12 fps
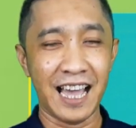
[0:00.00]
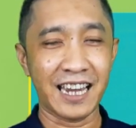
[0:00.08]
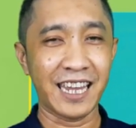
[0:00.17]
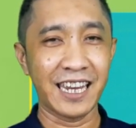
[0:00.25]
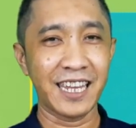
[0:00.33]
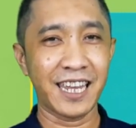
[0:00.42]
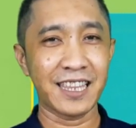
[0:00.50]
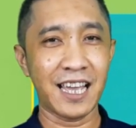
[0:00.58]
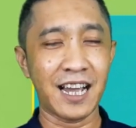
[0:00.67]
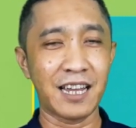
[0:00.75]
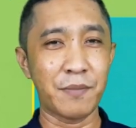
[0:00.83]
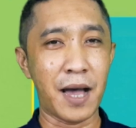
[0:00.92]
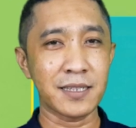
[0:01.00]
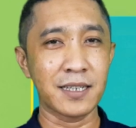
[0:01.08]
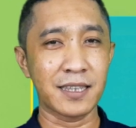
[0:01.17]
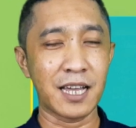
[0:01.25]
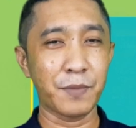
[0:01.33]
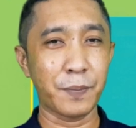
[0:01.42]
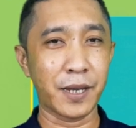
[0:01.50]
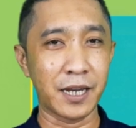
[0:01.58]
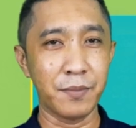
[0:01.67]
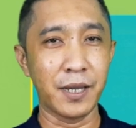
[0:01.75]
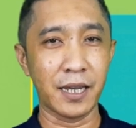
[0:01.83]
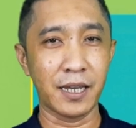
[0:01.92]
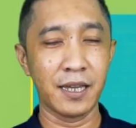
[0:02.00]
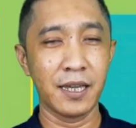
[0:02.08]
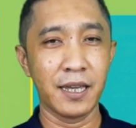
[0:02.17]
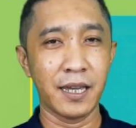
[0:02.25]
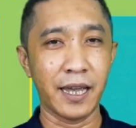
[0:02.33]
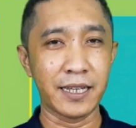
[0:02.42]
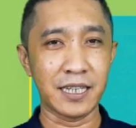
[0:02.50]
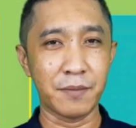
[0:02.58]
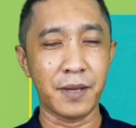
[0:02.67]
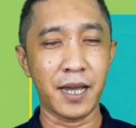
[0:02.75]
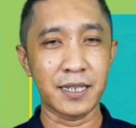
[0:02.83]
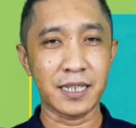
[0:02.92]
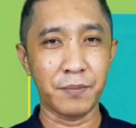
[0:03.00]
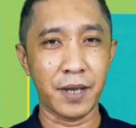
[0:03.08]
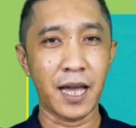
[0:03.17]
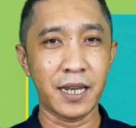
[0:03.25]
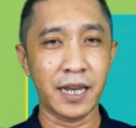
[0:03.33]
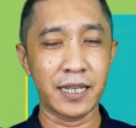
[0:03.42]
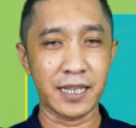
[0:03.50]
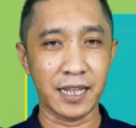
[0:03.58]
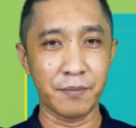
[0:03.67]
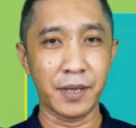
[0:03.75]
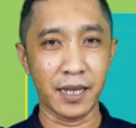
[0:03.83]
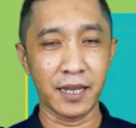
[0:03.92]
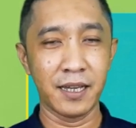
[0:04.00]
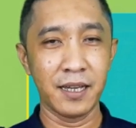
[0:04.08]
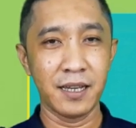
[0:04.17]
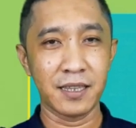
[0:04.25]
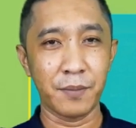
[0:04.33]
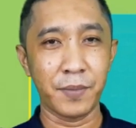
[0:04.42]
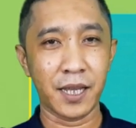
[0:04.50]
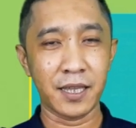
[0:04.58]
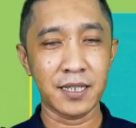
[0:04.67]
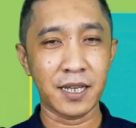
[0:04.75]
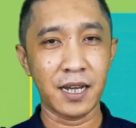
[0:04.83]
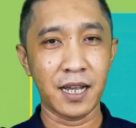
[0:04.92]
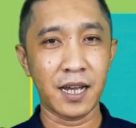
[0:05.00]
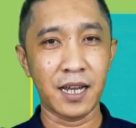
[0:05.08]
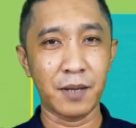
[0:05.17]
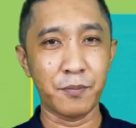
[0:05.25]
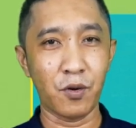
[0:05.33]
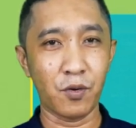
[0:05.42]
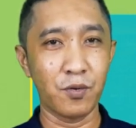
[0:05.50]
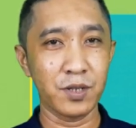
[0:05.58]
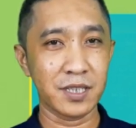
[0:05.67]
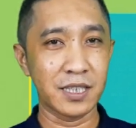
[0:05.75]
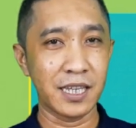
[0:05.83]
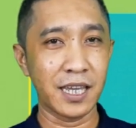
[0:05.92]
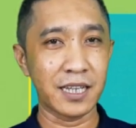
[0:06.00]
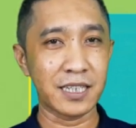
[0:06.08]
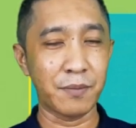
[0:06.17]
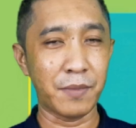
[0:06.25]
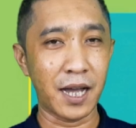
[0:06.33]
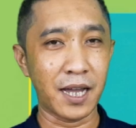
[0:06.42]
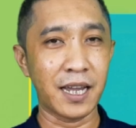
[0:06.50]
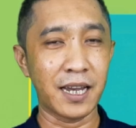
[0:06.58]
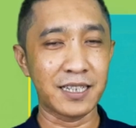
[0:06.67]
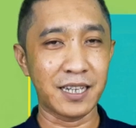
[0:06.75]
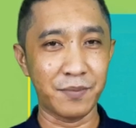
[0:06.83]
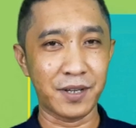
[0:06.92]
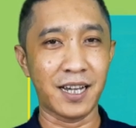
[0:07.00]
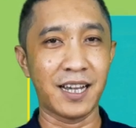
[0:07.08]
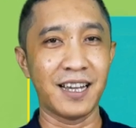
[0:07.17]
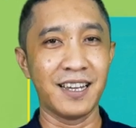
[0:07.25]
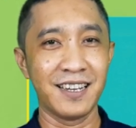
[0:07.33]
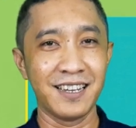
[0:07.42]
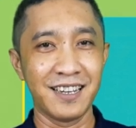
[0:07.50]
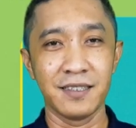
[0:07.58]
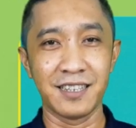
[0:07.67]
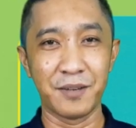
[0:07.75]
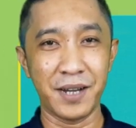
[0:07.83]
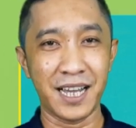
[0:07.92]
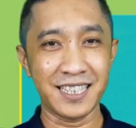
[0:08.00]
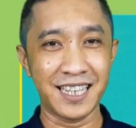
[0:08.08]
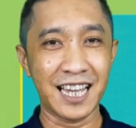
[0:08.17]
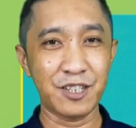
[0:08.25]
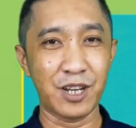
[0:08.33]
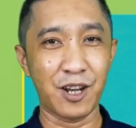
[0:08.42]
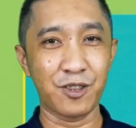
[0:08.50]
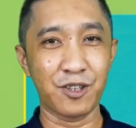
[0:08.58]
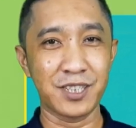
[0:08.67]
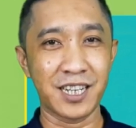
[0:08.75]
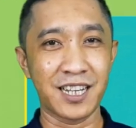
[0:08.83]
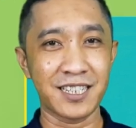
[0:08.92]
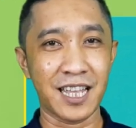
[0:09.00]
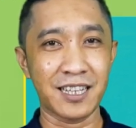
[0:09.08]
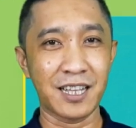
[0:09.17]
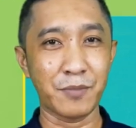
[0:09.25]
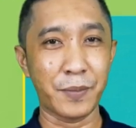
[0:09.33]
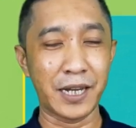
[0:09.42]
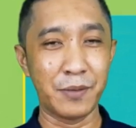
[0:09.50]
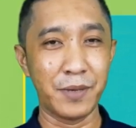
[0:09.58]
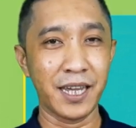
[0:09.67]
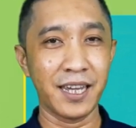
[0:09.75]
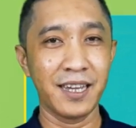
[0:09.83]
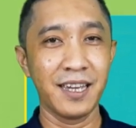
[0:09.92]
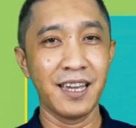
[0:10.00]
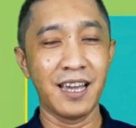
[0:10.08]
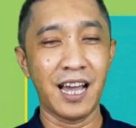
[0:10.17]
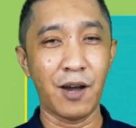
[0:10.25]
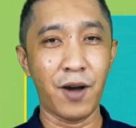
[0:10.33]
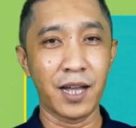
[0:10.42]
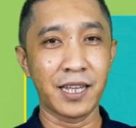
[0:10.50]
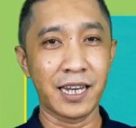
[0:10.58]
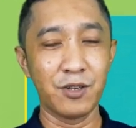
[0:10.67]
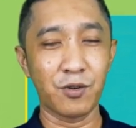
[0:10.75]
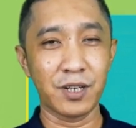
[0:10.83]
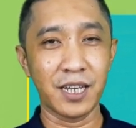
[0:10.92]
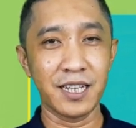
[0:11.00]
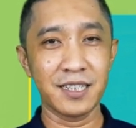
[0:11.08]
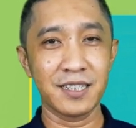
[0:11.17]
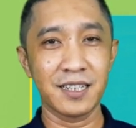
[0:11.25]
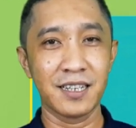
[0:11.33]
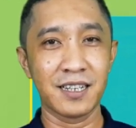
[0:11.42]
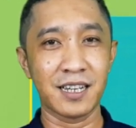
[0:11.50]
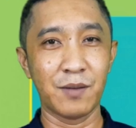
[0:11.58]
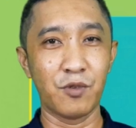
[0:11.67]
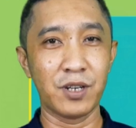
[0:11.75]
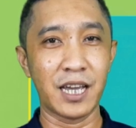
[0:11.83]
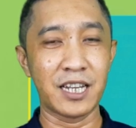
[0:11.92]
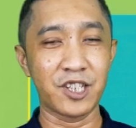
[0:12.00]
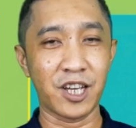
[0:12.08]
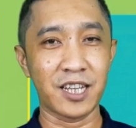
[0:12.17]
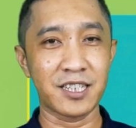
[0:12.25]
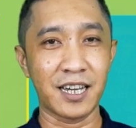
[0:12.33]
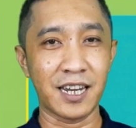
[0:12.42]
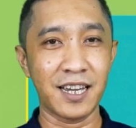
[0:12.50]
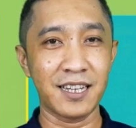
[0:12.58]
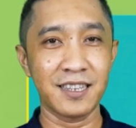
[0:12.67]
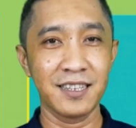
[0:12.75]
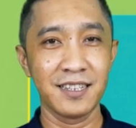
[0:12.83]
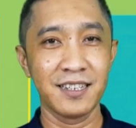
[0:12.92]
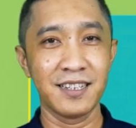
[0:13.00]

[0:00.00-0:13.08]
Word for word: Hari ini kita akan bahas tentang PPDB SMA, SMK, dan SLB Tapi kita sekarang akan fokus di SMA dan SMK Terima kasih ya sudah nonton channel saya tentang PPDB Awal dari juknis, kemudian syarat-syarat,